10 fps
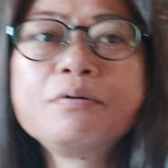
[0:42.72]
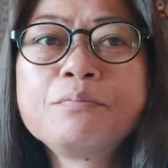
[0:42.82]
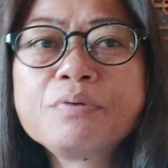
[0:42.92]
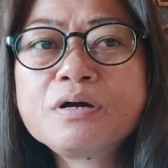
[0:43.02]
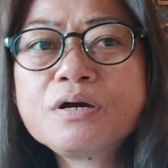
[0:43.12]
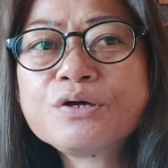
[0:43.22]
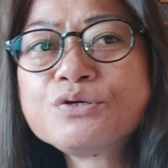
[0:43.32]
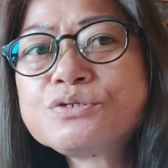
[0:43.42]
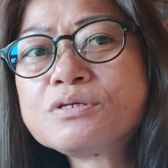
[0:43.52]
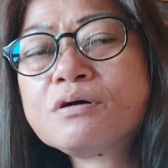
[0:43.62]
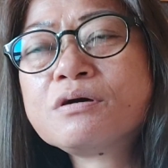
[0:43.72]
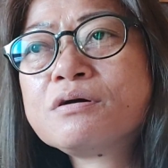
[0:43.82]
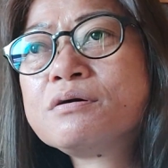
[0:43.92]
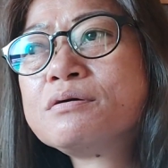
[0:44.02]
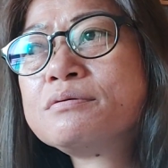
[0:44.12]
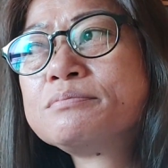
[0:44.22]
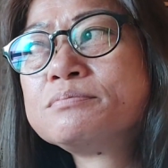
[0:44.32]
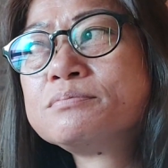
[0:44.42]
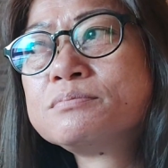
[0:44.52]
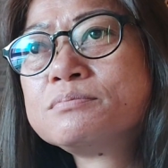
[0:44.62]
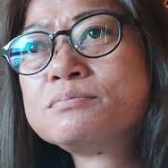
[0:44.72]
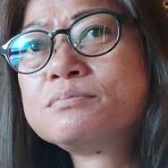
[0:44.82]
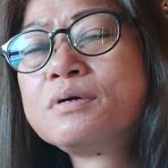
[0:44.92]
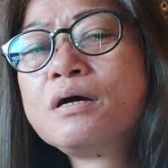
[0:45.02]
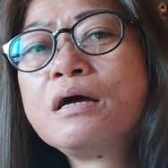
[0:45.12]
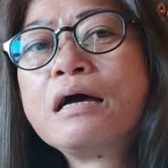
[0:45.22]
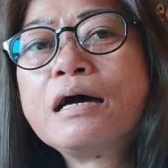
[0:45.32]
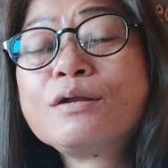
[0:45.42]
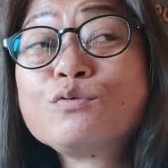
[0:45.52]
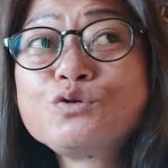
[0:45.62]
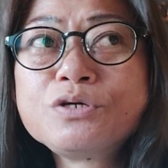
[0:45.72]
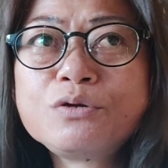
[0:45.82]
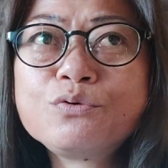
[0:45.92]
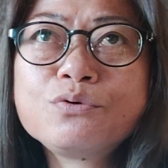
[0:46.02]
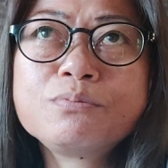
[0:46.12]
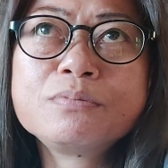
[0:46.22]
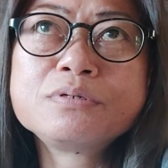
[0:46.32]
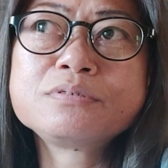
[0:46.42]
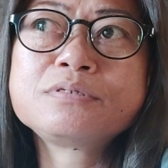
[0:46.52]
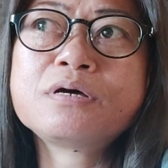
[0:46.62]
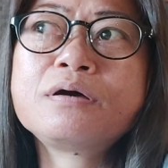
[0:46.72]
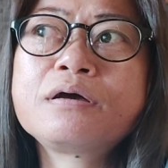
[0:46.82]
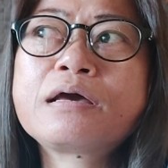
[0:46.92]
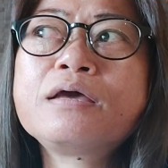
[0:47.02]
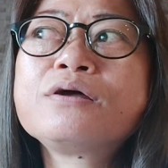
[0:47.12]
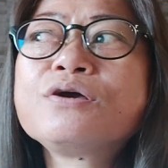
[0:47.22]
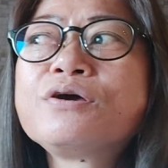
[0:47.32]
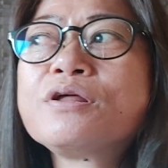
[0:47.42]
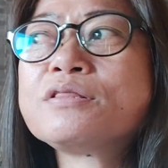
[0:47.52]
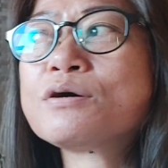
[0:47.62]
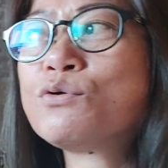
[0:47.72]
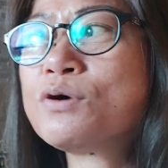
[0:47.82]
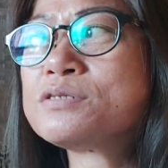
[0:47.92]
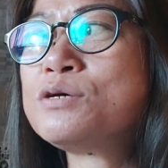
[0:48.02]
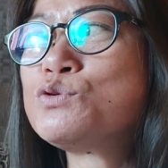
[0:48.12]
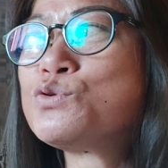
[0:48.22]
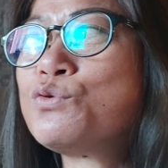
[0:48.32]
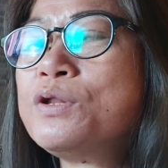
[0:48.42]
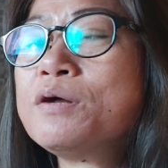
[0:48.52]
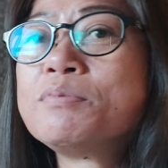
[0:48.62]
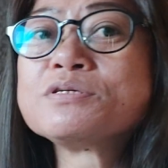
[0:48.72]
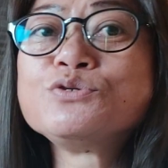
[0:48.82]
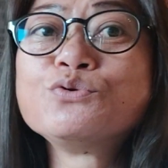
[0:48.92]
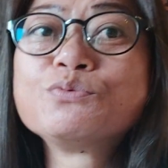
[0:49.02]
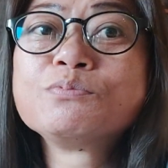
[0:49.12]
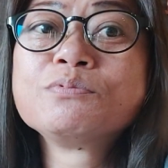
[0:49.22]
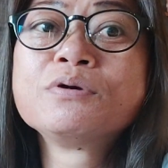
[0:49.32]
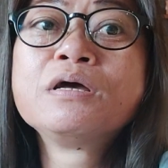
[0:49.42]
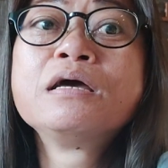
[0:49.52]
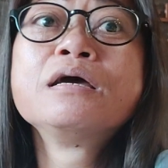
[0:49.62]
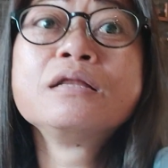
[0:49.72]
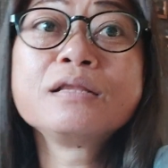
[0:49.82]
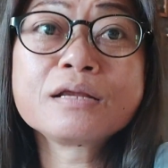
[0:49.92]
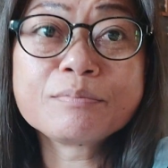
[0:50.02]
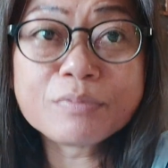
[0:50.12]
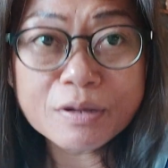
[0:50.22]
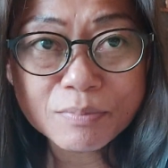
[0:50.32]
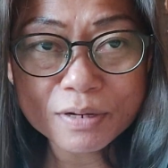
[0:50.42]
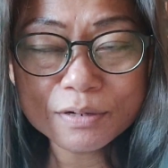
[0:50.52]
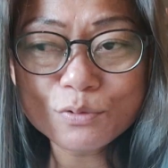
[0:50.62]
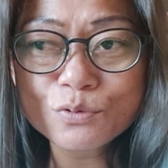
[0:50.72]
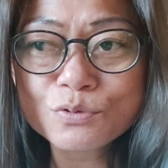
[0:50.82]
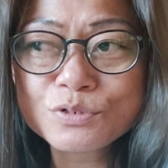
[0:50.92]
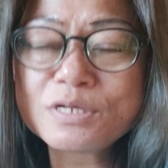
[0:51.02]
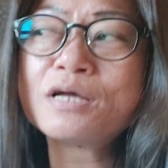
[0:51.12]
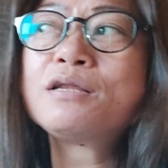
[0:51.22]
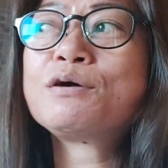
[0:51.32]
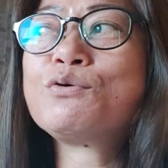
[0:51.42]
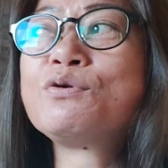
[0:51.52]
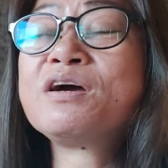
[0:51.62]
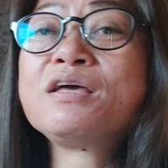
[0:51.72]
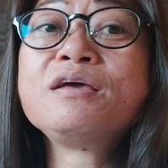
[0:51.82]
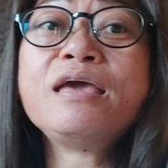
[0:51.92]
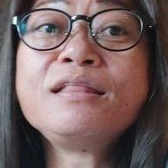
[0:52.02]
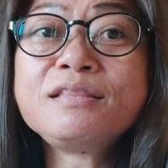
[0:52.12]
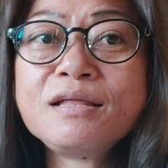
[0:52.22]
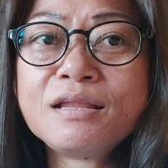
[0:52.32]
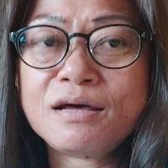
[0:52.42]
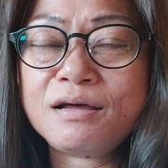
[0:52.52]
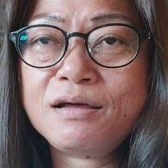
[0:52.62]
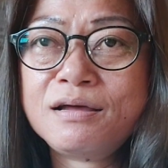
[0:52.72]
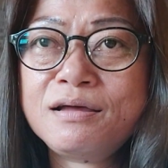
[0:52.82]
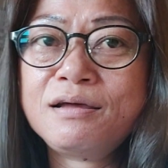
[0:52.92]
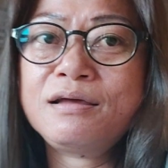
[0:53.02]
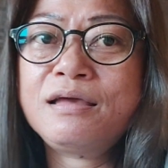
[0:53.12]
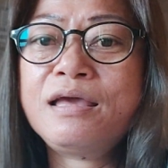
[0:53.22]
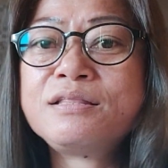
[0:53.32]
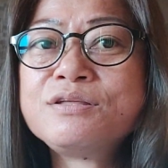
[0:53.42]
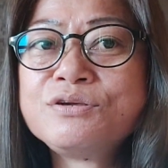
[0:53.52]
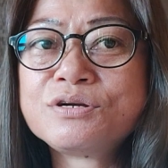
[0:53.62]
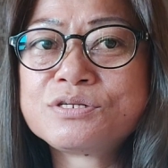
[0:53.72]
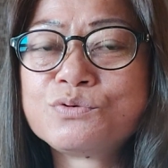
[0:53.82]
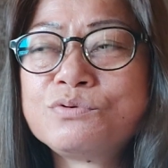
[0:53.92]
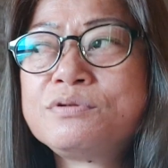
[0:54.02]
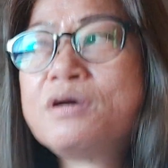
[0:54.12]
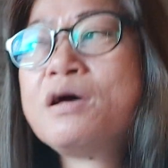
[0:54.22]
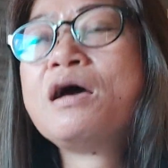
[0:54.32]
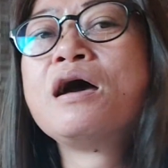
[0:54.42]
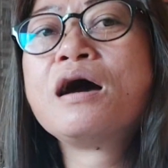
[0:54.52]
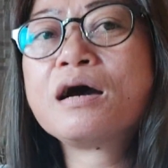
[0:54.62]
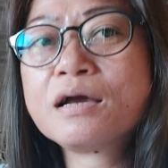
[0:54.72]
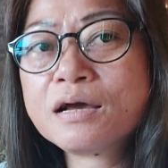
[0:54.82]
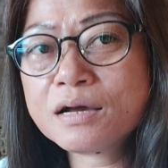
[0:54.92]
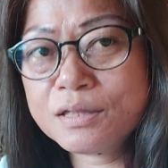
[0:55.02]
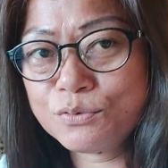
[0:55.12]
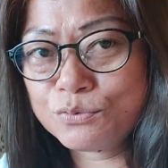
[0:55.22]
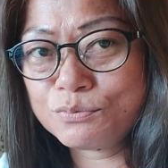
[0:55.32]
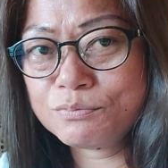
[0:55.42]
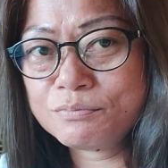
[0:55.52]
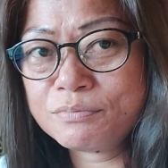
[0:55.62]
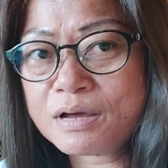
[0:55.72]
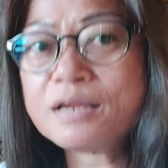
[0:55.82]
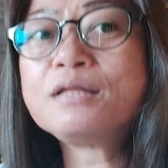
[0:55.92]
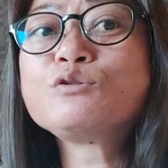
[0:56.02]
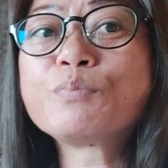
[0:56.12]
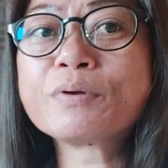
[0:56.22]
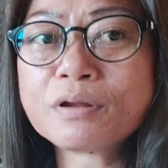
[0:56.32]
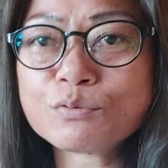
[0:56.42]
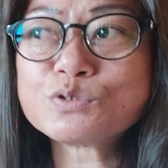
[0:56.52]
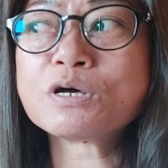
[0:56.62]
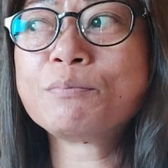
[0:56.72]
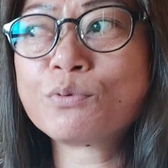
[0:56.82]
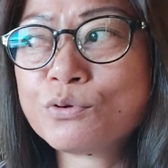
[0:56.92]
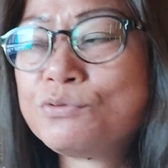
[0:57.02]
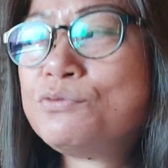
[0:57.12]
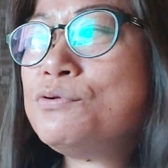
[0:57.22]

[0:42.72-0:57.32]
mga guys um, ano siya no sa, kaya nag-greet ako kasi gusto ko ilabas yung naramdaman ko sa anak kong naging 18 na 18 years old hanggang ngayon andito pa rin ako sa abroad